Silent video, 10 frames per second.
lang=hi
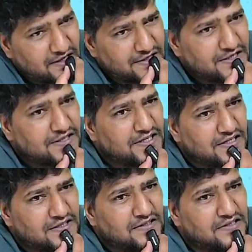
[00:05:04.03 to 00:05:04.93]
नहीं थे
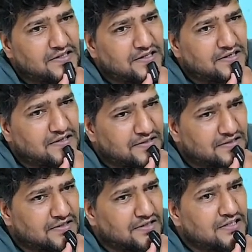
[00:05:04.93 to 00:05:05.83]

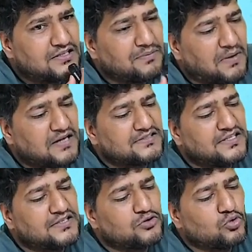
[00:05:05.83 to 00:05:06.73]
इत्तफाक से
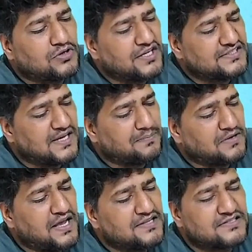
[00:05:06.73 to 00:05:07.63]
तुक्के से
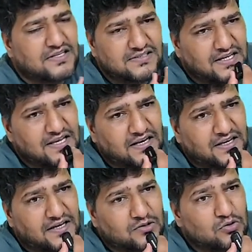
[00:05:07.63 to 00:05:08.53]
आपका आंसर सही आ
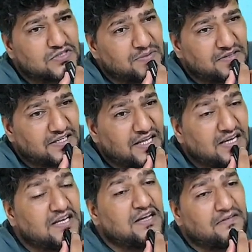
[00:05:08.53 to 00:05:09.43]
गया कौन सी मेथड है
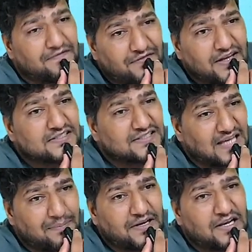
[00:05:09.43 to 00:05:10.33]
फिक्स
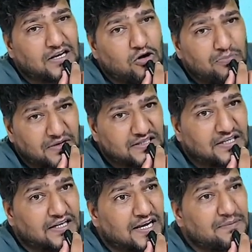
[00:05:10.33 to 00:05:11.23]
कैपिटल अकाउंट मेथड
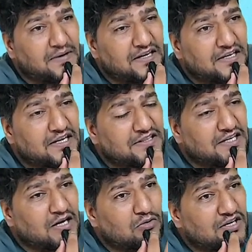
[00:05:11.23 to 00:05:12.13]
हर एक पार्टनर कितने
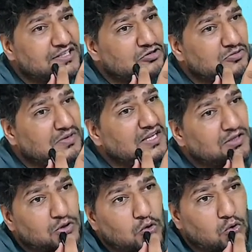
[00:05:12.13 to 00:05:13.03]
अकाउंट रहते हैं उसमें
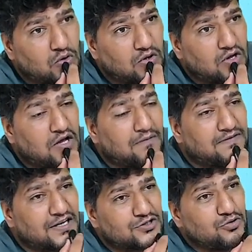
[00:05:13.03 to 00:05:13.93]
दो
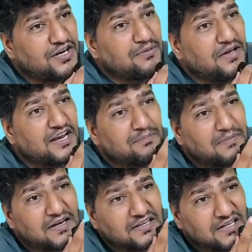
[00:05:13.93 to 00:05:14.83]
फ्लक्चुएटिंग में हर एक
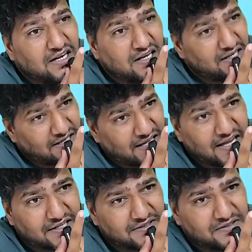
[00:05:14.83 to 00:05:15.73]
पार्टनर का
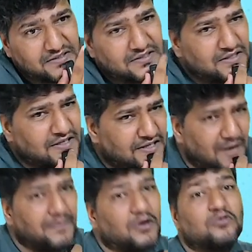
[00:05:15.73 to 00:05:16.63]
एक यहाँ
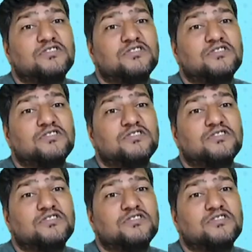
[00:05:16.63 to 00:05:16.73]
पे कौन सी